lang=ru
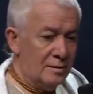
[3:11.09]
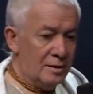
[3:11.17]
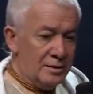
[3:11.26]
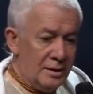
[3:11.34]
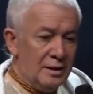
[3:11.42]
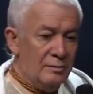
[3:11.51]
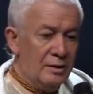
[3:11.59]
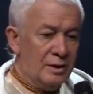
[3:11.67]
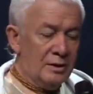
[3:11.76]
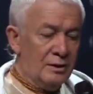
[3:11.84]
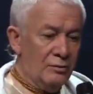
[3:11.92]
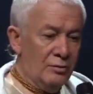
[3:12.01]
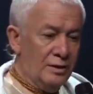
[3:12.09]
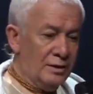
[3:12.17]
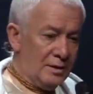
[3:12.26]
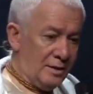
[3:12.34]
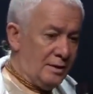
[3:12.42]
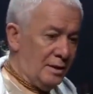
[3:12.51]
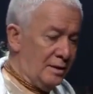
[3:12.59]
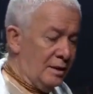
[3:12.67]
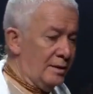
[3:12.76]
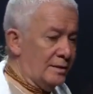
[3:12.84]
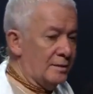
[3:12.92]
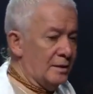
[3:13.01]
И сильно был расстроен, и сказала
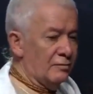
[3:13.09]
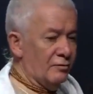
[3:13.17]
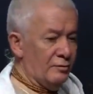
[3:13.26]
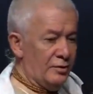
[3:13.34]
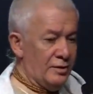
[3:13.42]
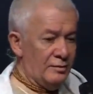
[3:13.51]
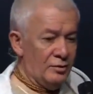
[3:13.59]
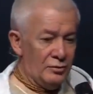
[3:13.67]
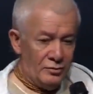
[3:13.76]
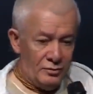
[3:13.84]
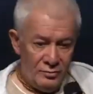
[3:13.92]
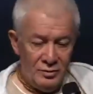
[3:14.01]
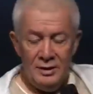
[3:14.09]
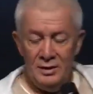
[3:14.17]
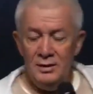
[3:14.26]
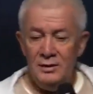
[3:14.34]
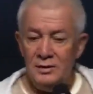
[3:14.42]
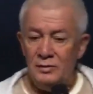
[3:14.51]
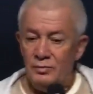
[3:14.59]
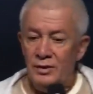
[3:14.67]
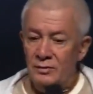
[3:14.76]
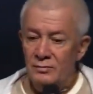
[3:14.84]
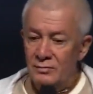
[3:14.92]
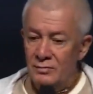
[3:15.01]
Арсению об этом, что
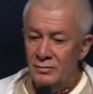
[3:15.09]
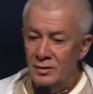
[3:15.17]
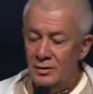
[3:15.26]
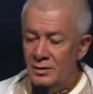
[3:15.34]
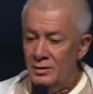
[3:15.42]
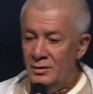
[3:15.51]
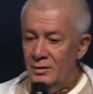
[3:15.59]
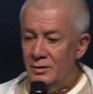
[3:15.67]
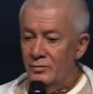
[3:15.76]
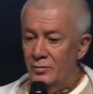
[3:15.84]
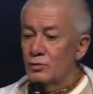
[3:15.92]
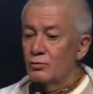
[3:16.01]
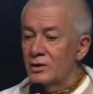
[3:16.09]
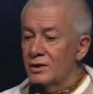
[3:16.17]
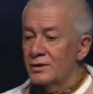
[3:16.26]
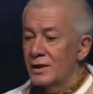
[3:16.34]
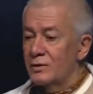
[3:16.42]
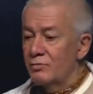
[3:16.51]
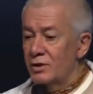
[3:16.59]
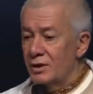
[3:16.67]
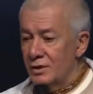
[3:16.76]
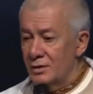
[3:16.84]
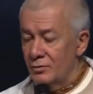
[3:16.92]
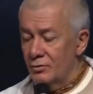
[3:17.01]
теперь мне нужно ждать
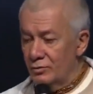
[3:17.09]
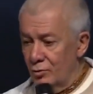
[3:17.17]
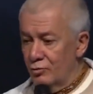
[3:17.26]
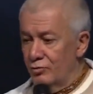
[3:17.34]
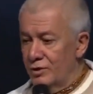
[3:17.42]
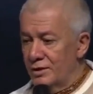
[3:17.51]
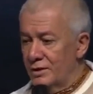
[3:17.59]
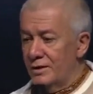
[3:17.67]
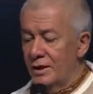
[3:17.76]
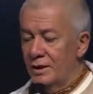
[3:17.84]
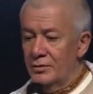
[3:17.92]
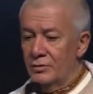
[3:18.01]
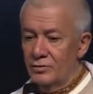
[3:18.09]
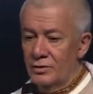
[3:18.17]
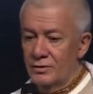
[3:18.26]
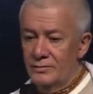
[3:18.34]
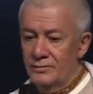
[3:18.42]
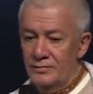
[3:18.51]
беды. Он был убит, застрелен тоже.